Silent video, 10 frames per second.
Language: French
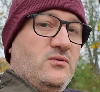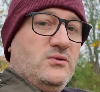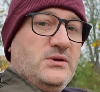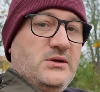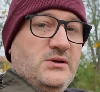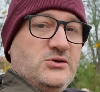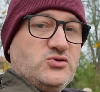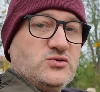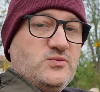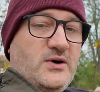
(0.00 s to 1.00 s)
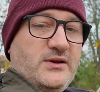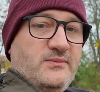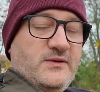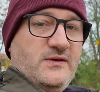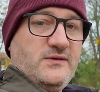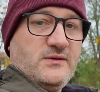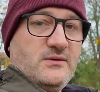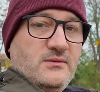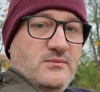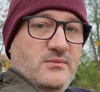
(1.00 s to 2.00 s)
ou des, choses pour adapter,
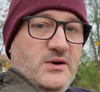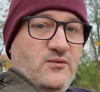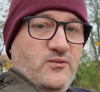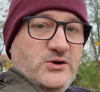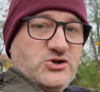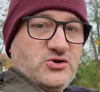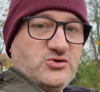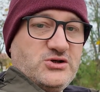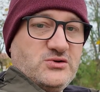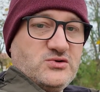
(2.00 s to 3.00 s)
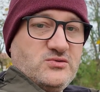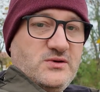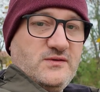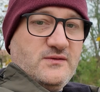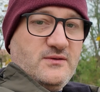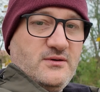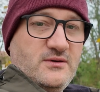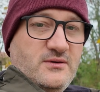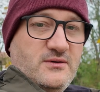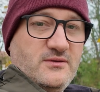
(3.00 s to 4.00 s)
mais vous pouvez le changer ensuite
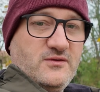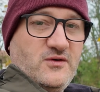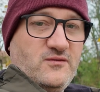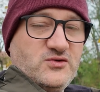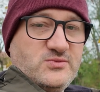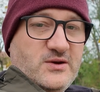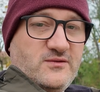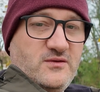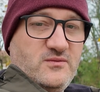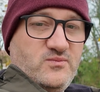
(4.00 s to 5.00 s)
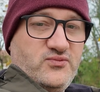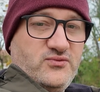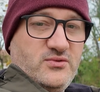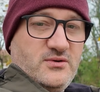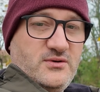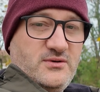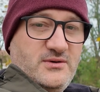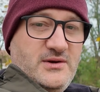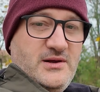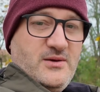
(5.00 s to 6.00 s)
euh, dans vos smartphones pour euh,
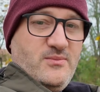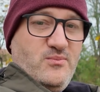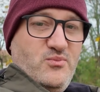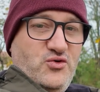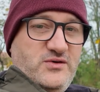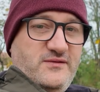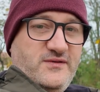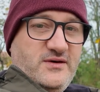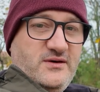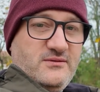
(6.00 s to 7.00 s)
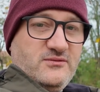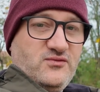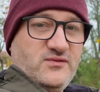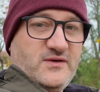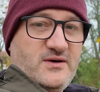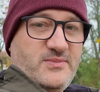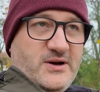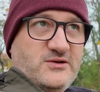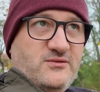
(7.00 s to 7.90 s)
modifier tout ça par la